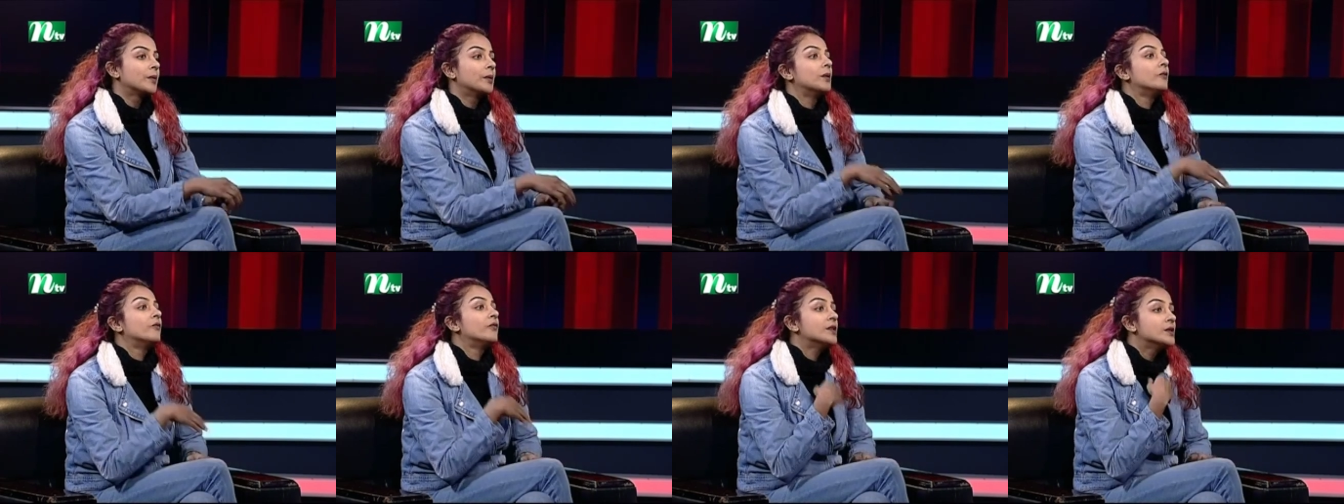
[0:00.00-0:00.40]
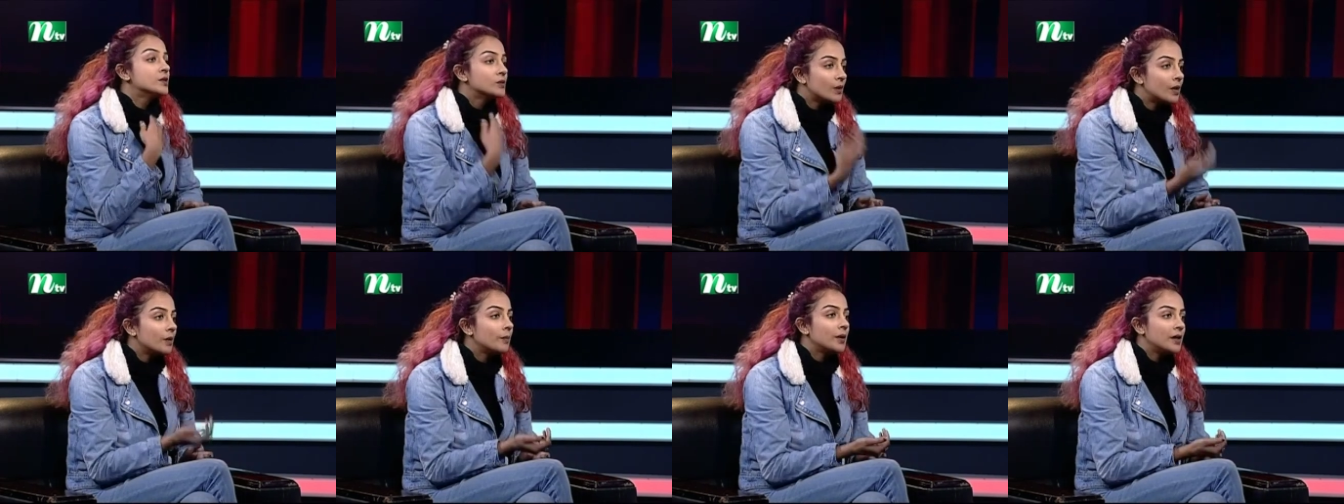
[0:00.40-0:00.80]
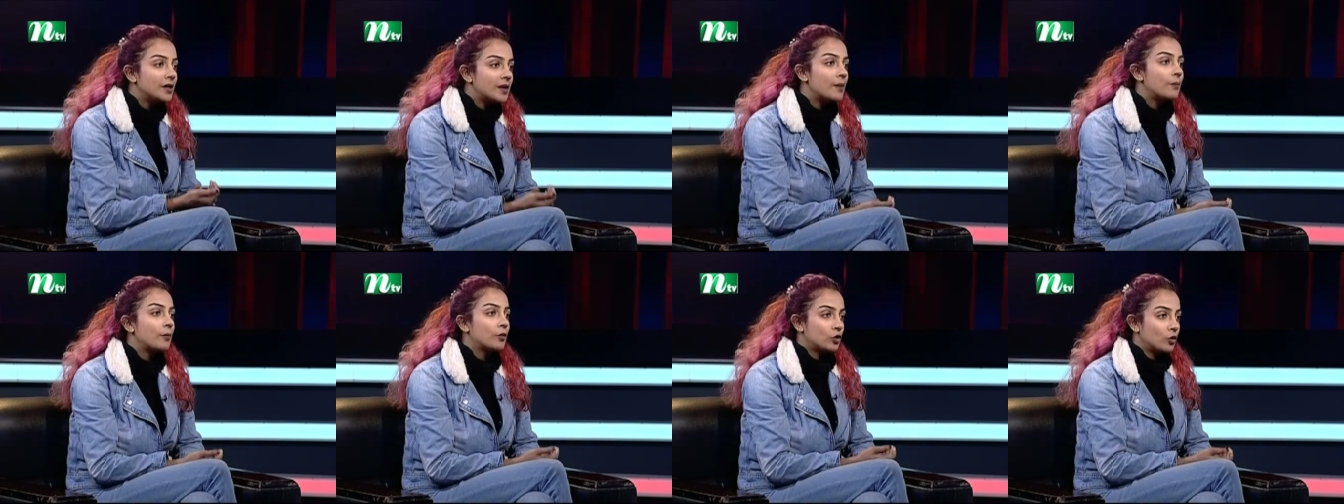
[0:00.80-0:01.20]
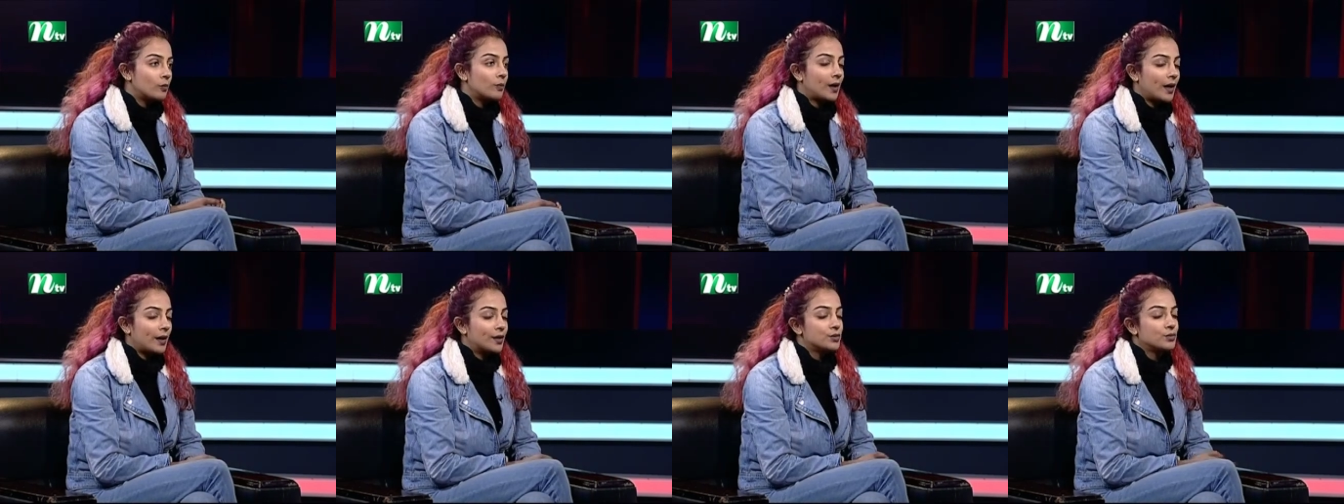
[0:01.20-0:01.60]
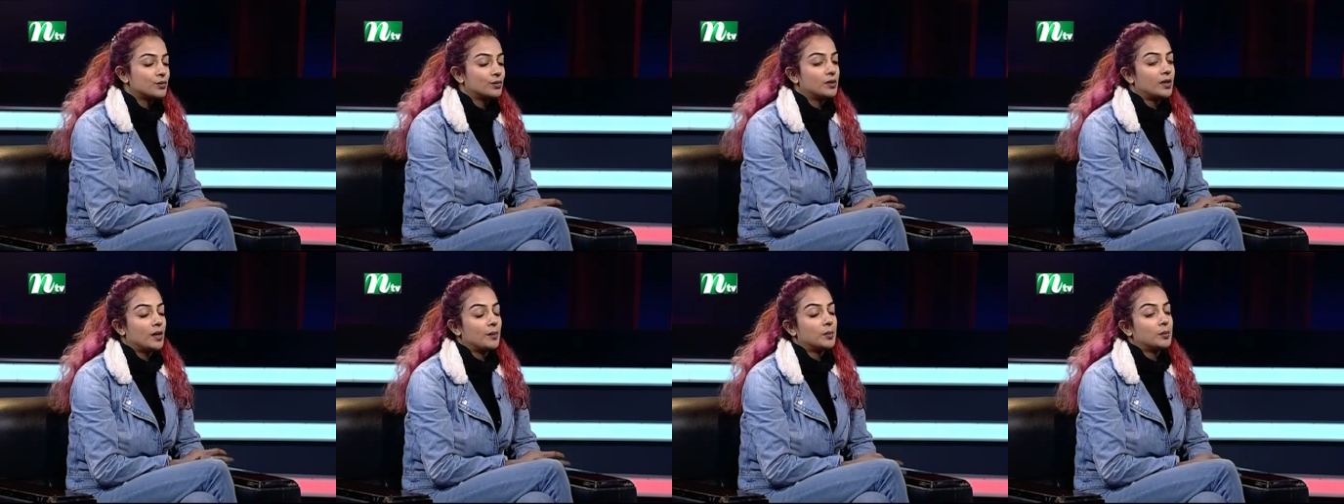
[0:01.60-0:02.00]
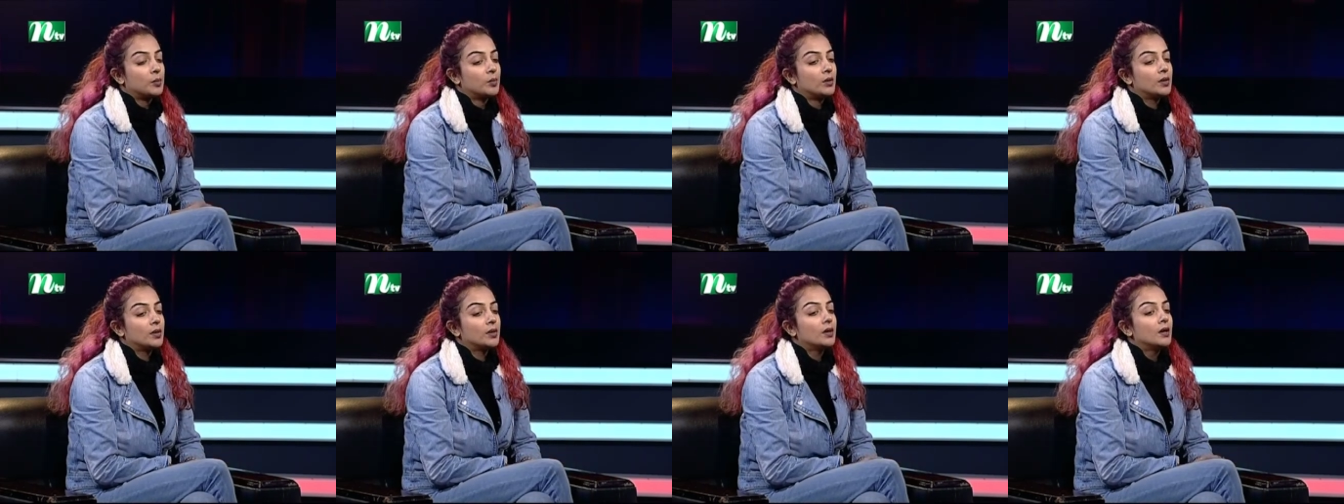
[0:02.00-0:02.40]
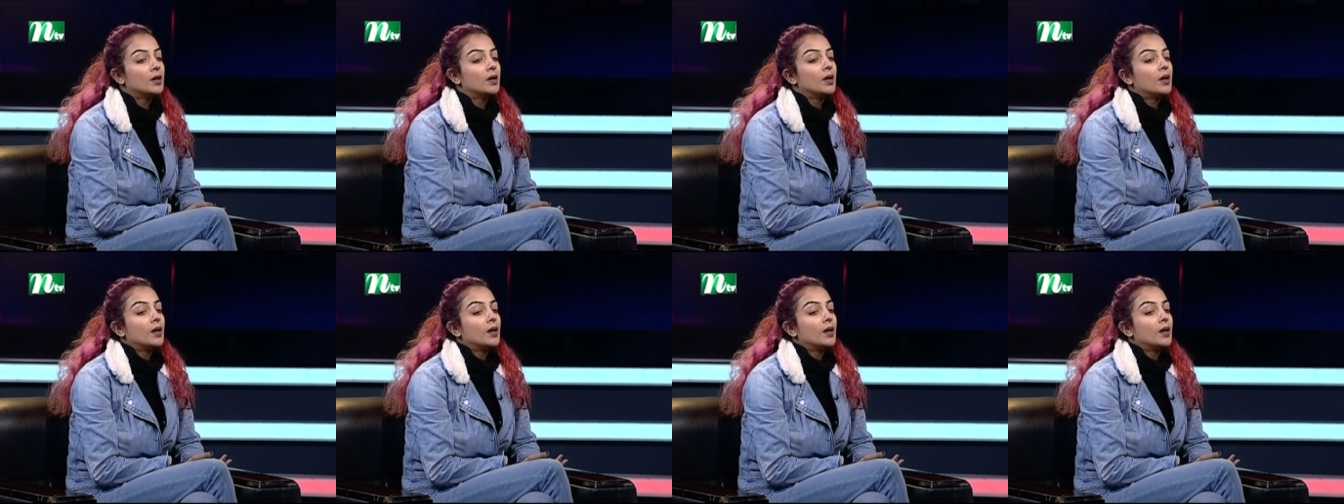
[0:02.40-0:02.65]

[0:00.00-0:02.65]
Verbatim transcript: মানে ভিজুয়াল মিডিয়ায় প্রথম কাজ যদি আমি বলি